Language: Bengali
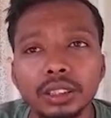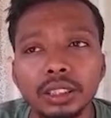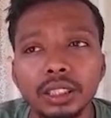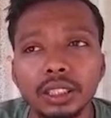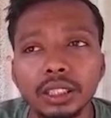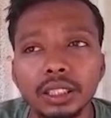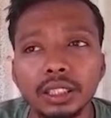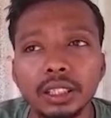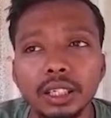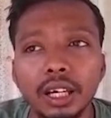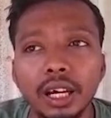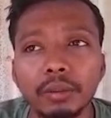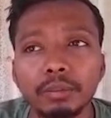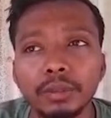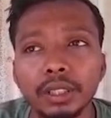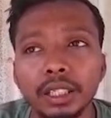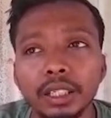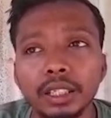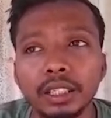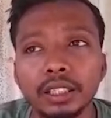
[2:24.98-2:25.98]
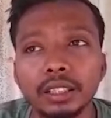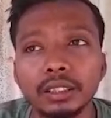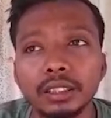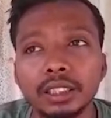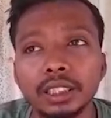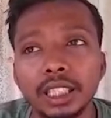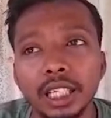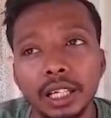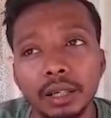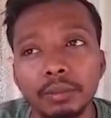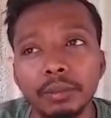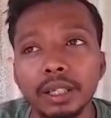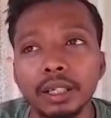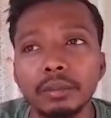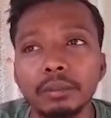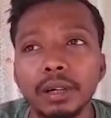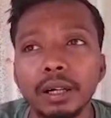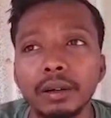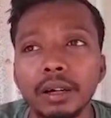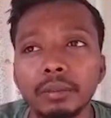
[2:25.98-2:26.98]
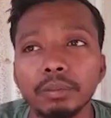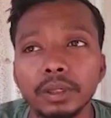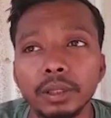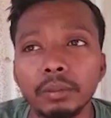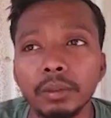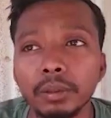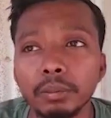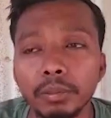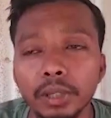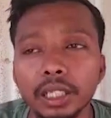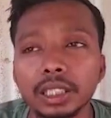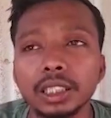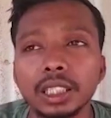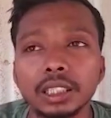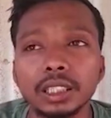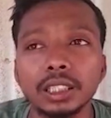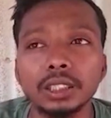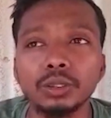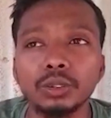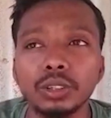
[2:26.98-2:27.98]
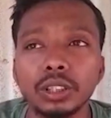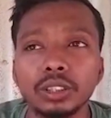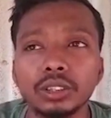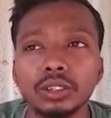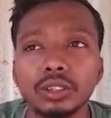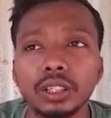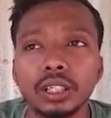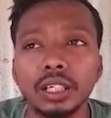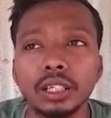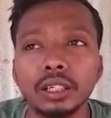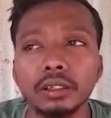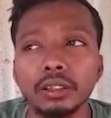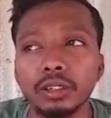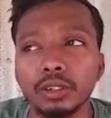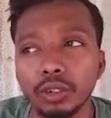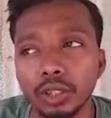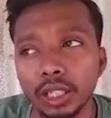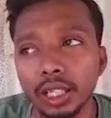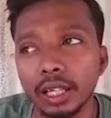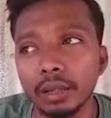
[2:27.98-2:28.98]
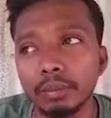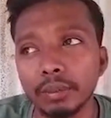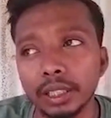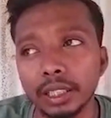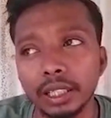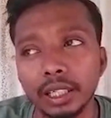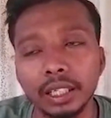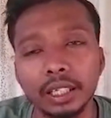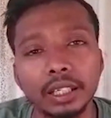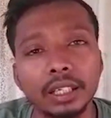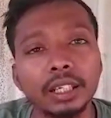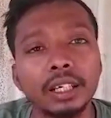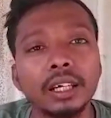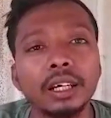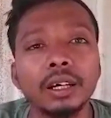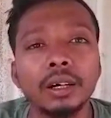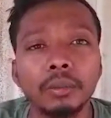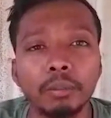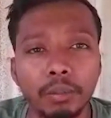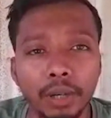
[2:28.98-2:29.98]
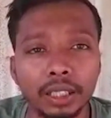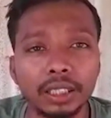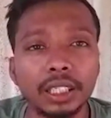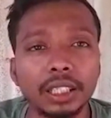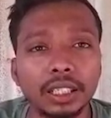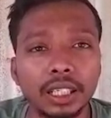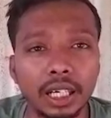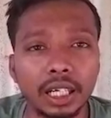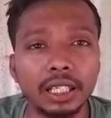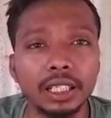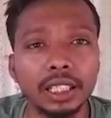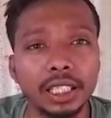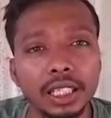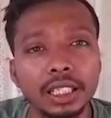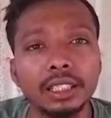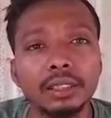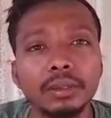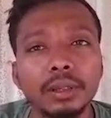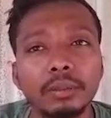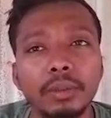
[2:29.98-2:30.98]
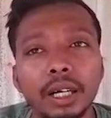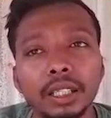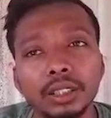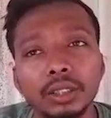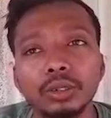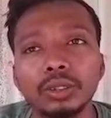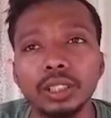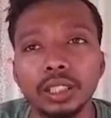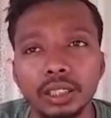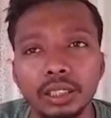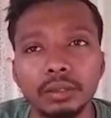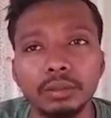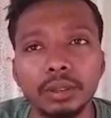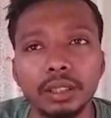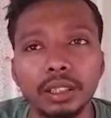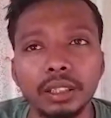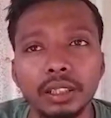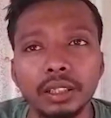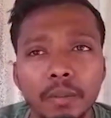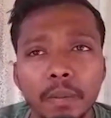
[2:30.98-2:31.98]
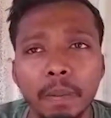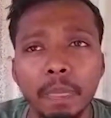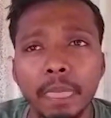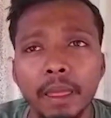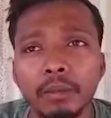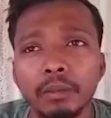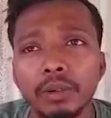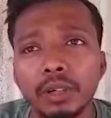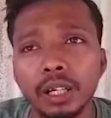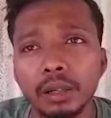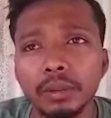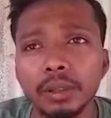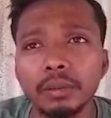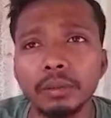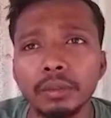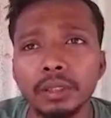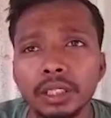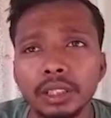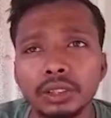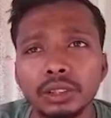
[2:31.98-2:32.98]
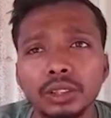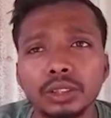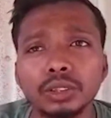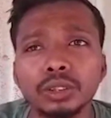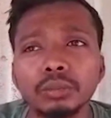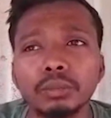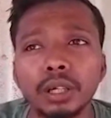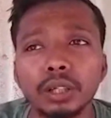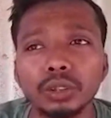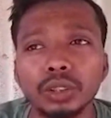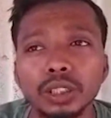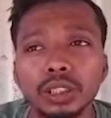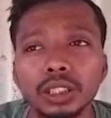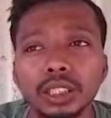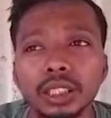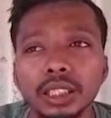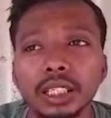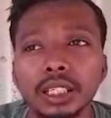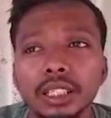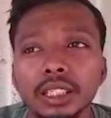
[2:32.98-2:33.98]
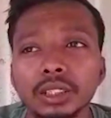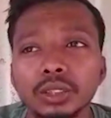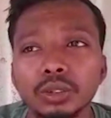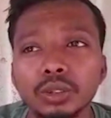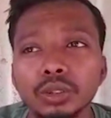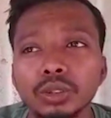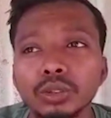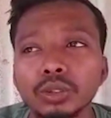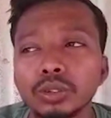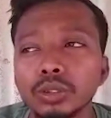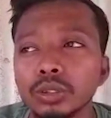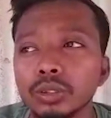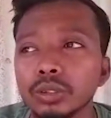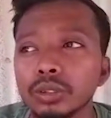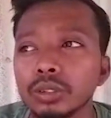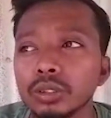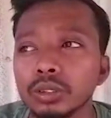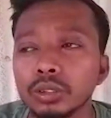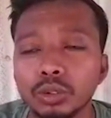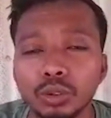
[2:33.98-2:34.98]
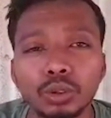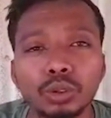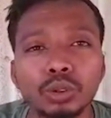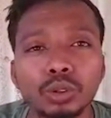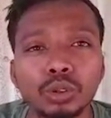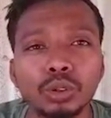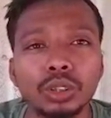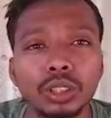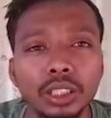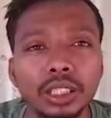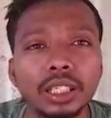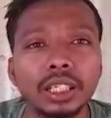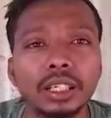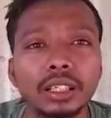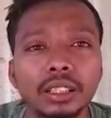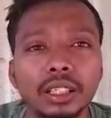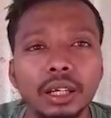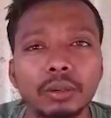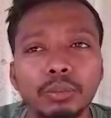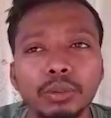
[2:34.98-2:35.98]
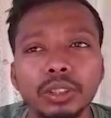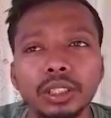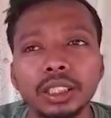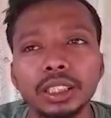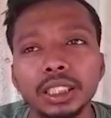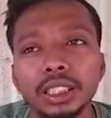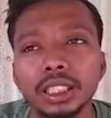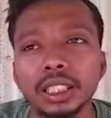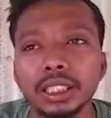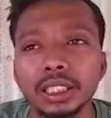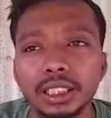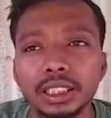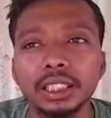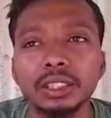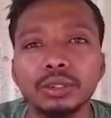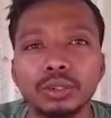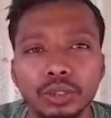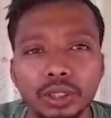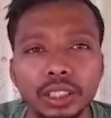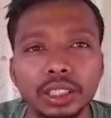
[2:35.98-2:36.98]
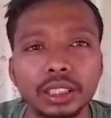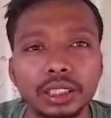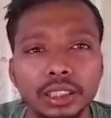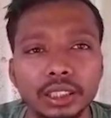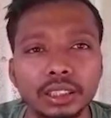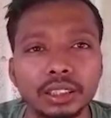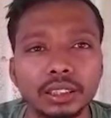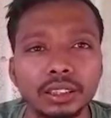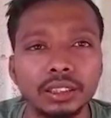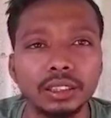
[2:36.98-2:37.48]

যে আপনি চেয়ারম্যান বা আপনি মেম্বারের সাথে যোগাযোগ করেন করলে আপনাকে ভাতার কার্ড দিয়ে দিবে ভাতাও দিয়ে দিবে পরে আমি কিছু কিছু মানুষের থেকে কিছু কিছু তথ্য নিয়ে তারপর নিজেরটা নিজেই করতে গেছি